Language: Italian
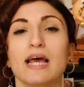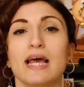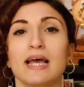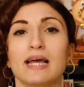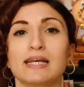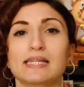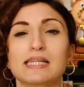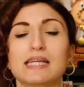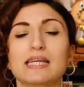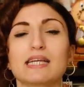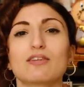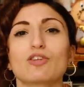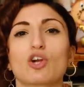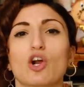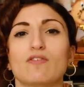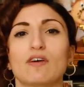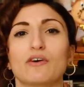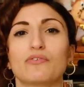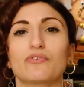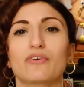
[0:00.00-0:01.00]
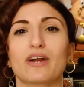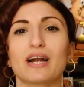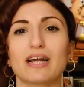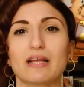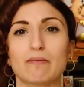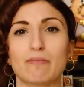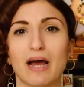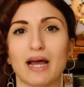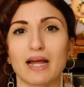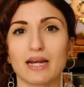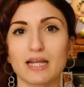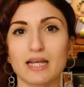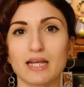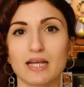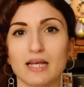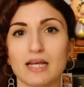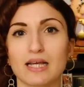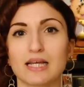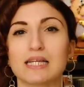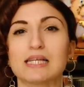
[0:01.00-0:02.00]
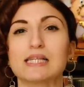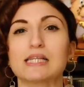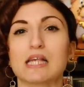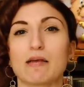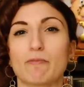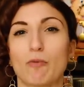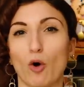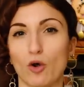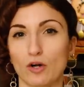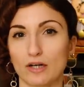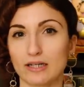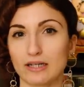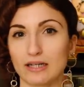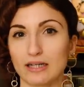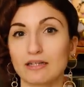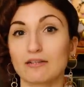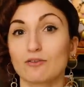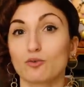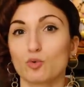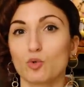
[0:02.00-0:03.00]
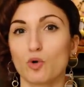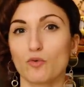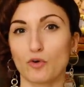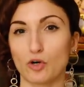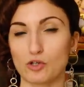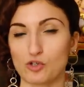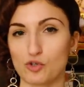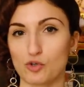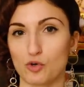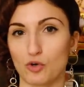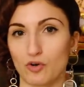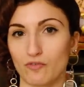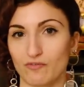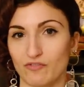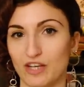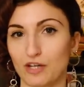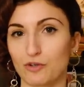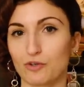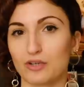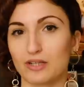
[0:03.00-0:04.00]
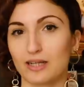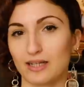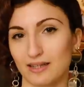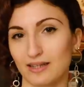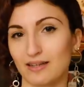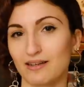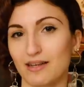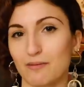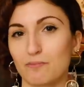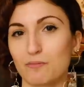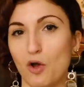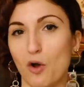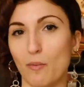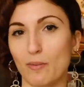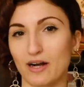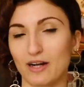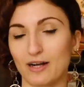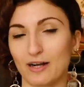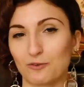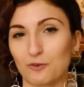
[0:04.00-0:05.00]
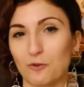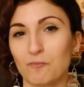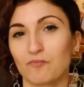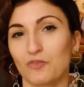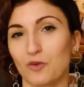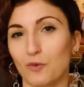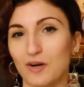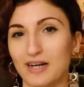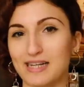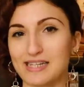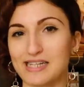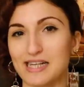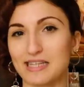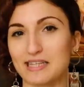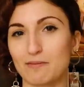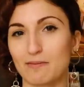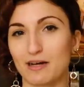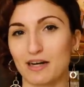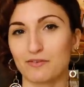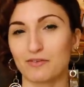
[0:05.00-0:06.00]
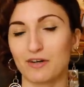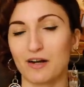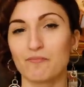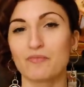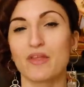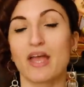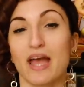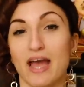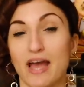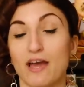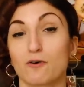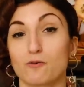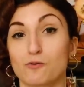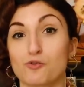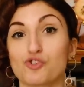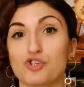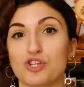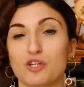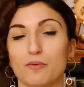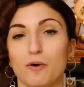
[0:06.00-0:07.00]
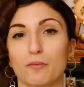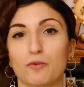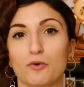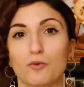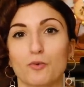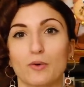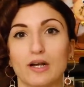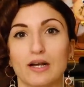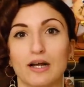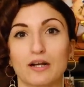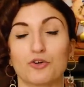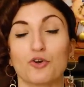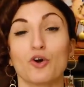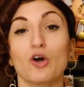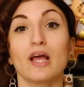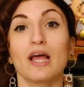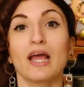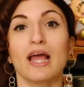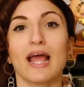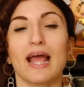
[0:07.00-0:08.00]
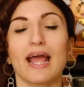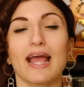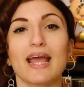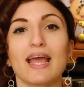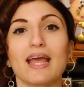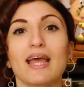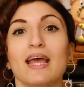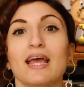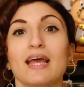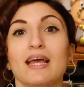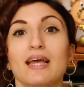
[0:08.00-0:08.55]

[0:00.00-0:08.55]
si ritrova fra le mani i sepolcri di Ugo Foscolo. Vi ricordate? Ne abbiamo parlato qualche settimana fa, erano usciti proprio in quell'anno e